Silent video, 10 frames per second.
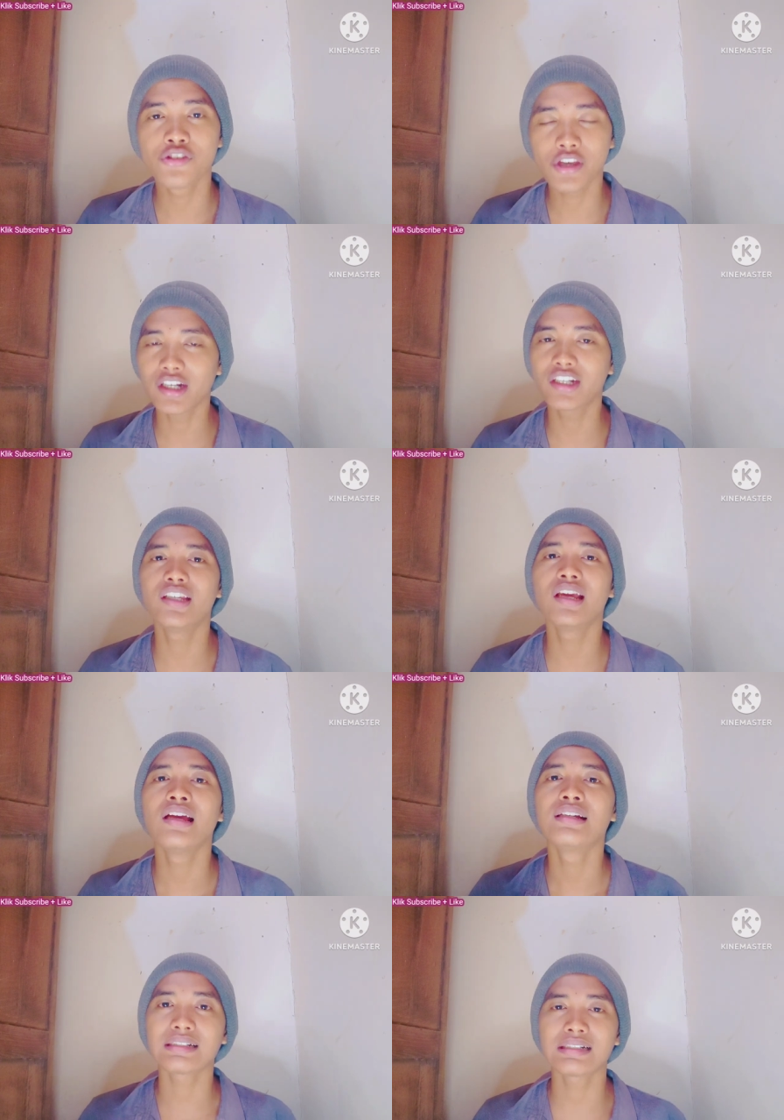Jadi,
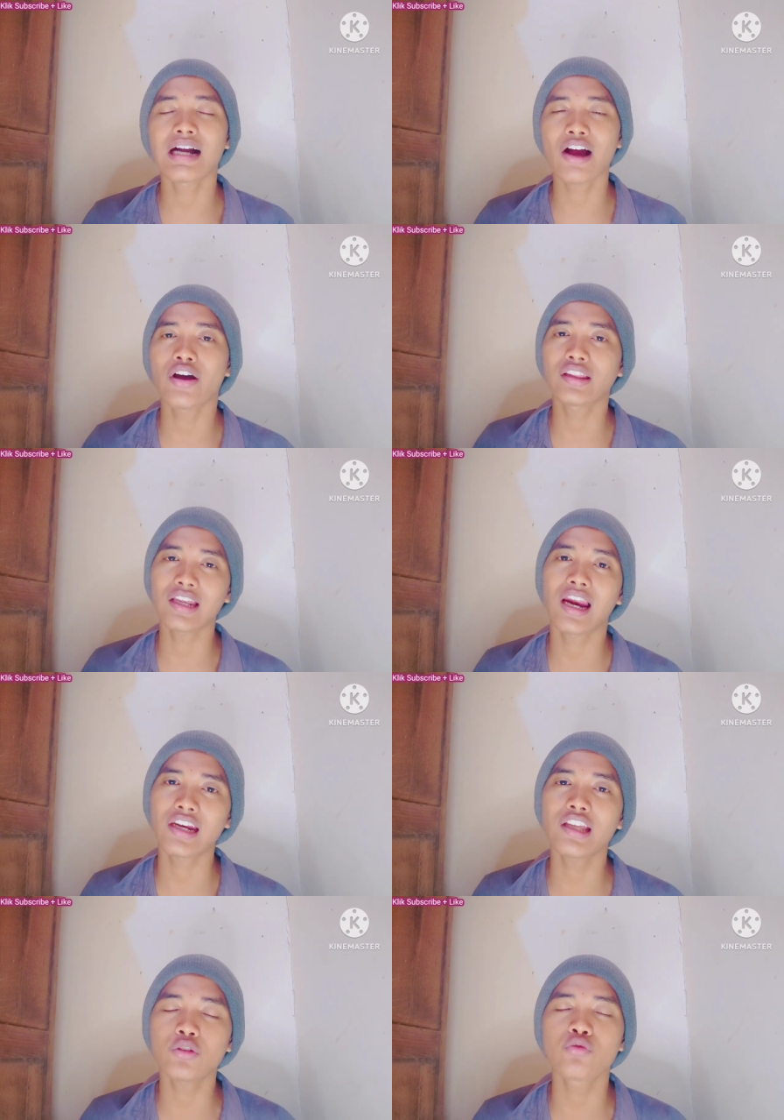
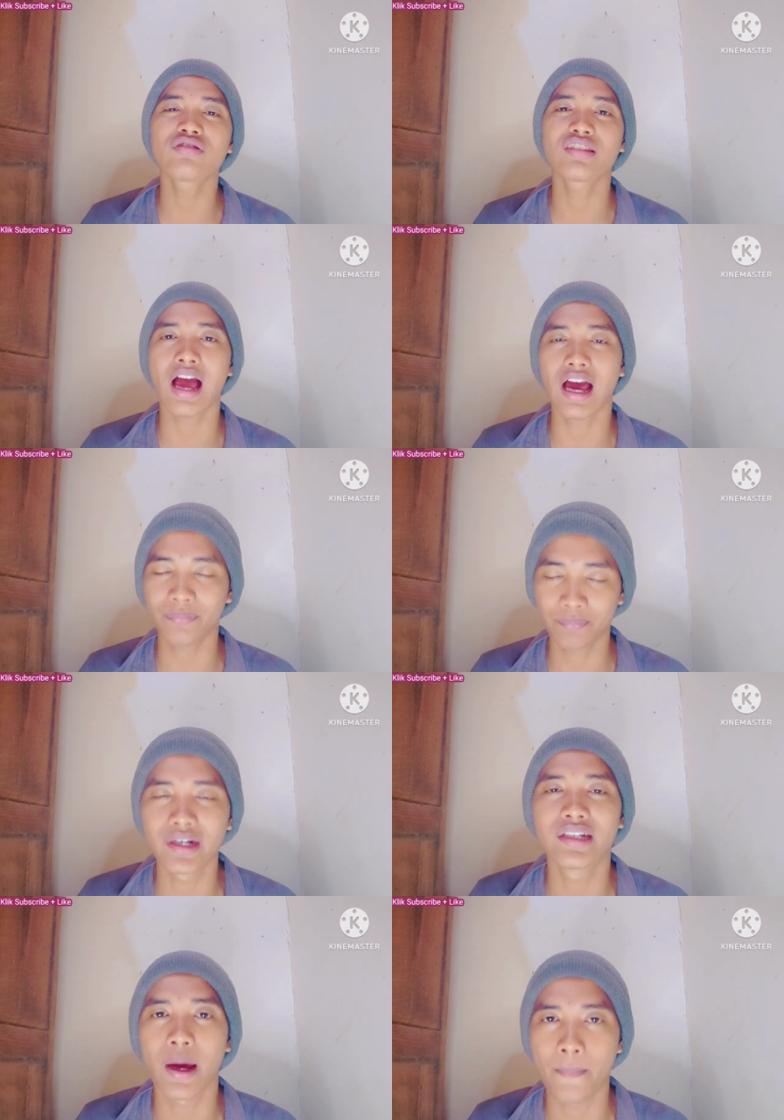kekhawatiran itu sangat
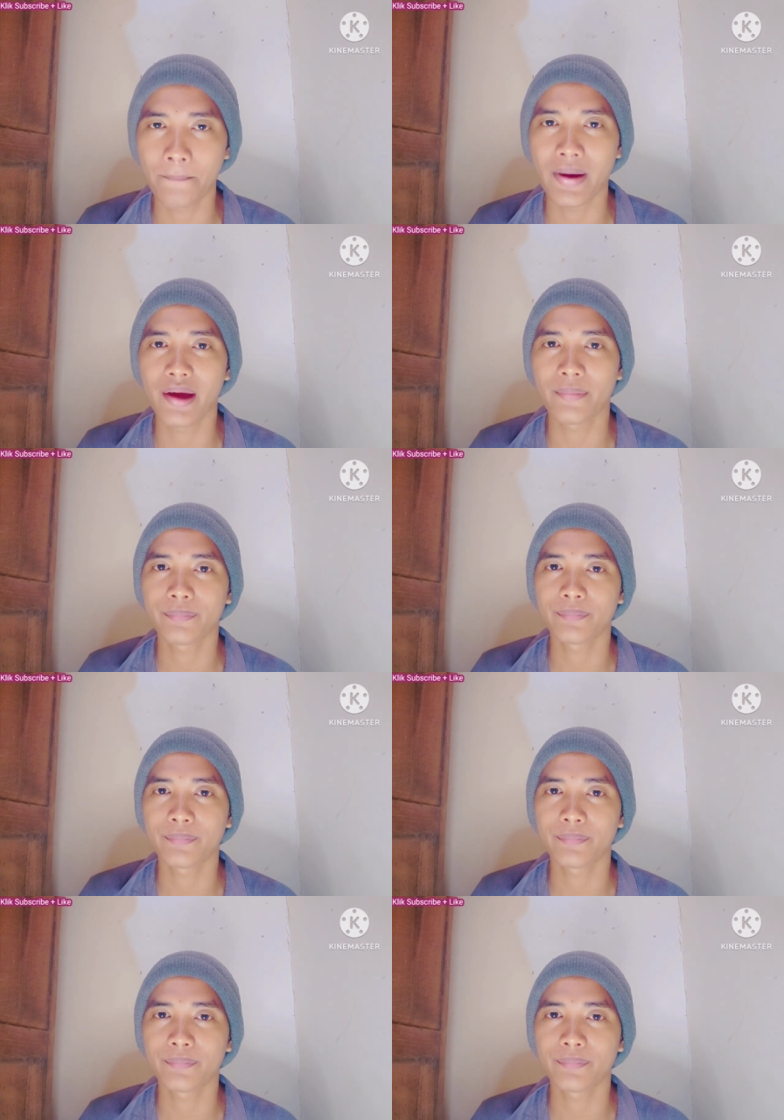berdampak.